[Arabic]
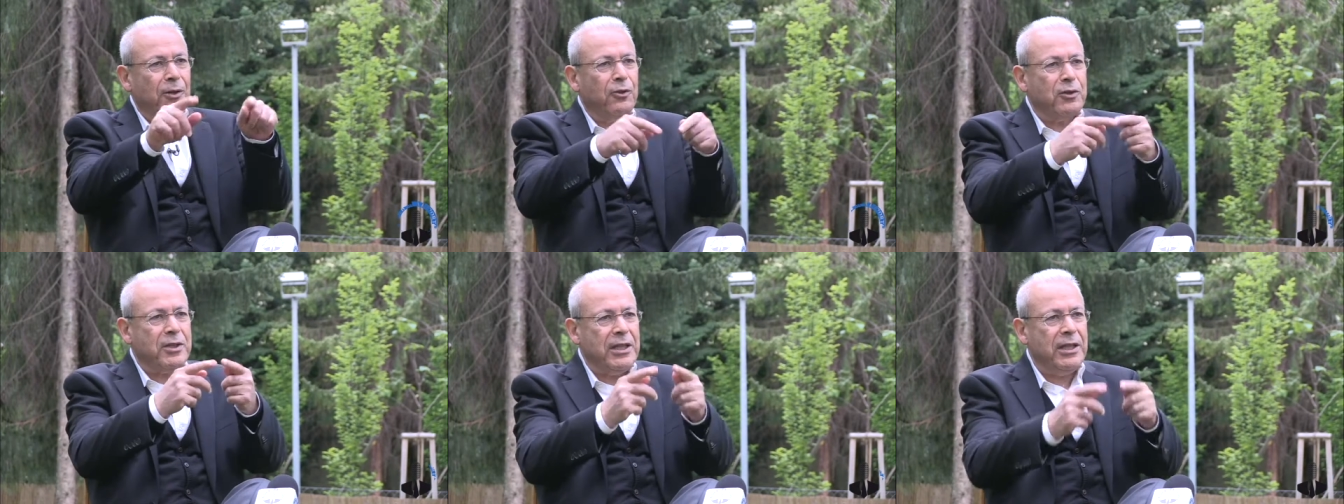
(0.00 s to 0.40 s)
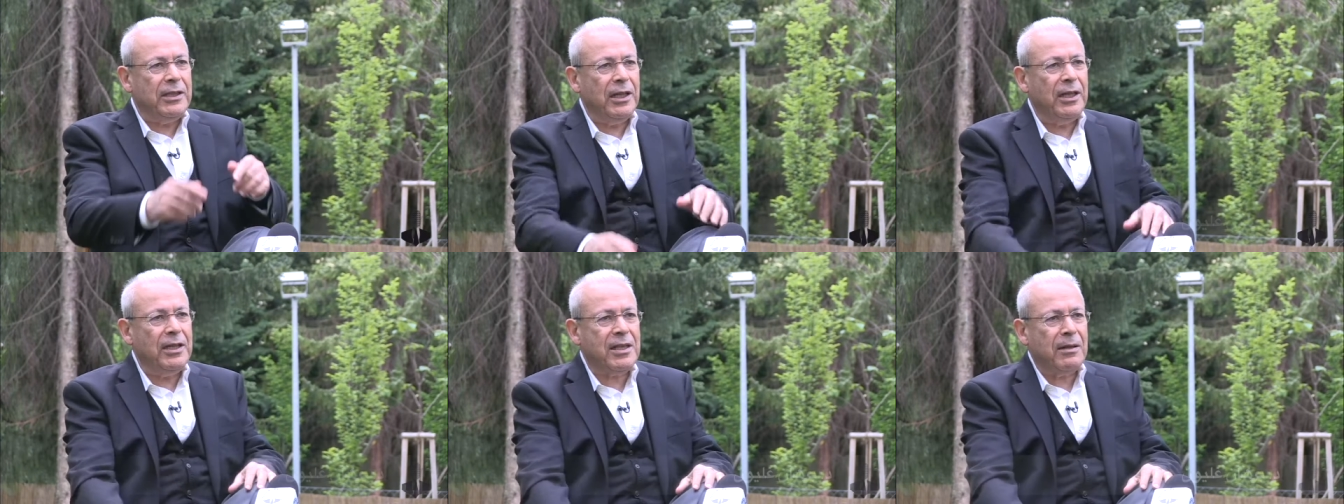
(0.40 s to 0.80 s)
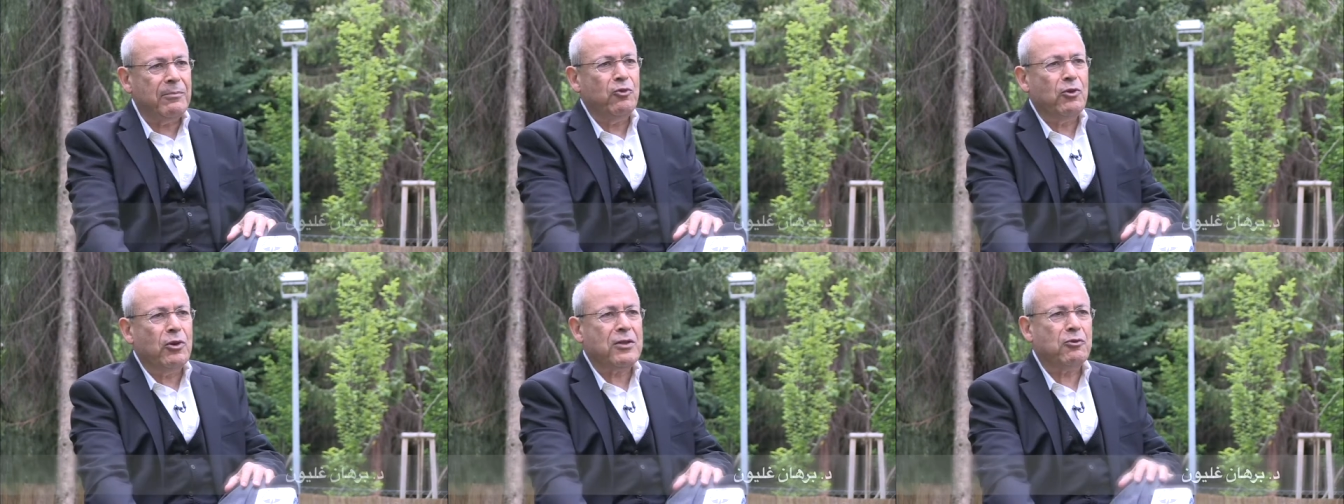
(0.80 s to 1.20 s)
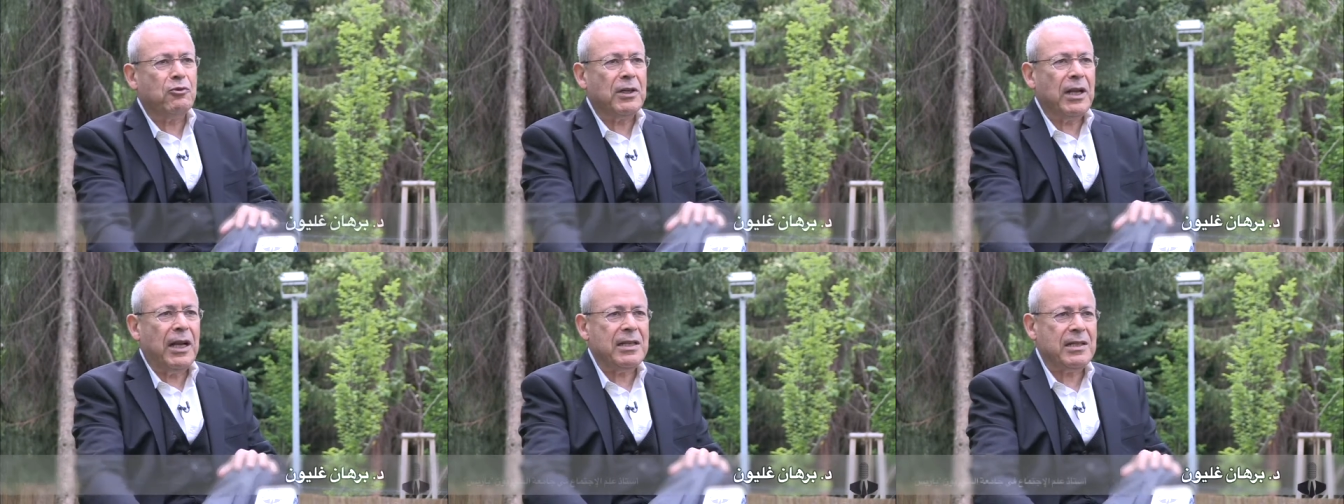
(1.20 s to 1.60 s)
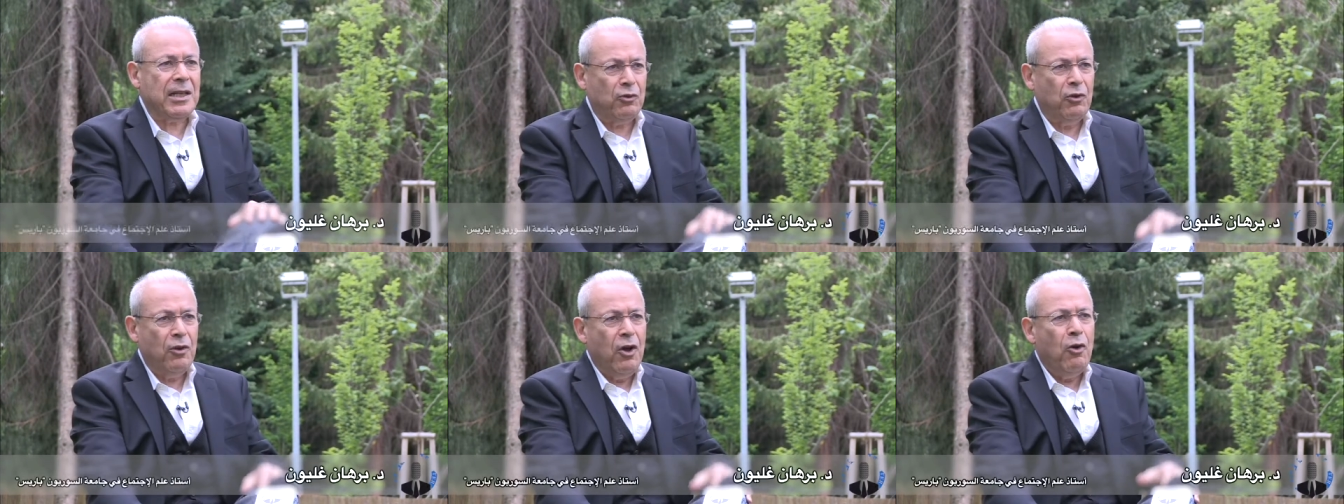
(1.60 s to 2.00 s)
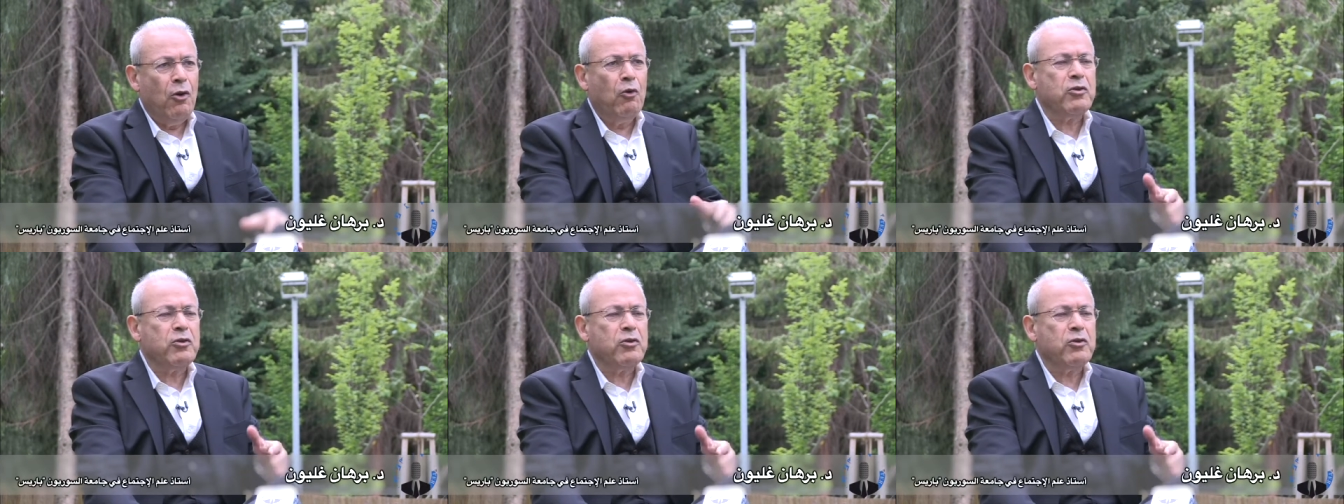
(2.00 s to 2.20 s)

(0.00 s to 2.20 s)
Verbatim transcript: قوسين اللي سموها سوريا الاسد نعم،, نعم.